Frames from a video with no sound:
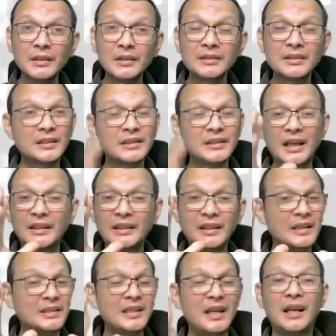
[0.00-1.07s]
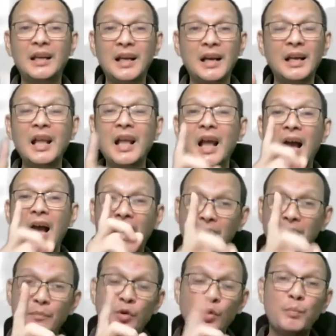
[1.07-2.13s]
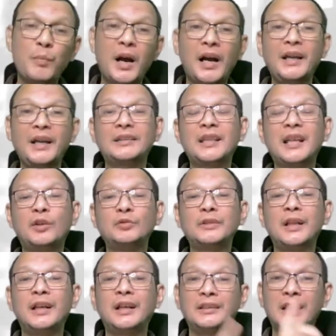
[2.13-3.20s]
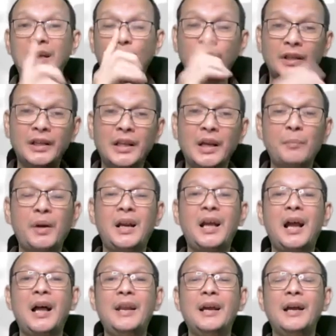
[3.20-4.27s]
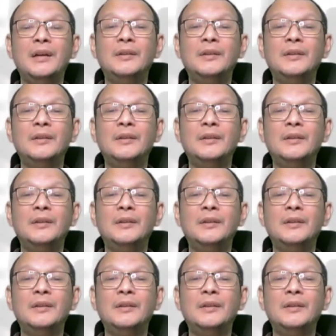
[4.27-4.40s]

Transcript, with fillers: secara tidak sadar Anda melupakan ketakutan-ketakutan yang pernah ada.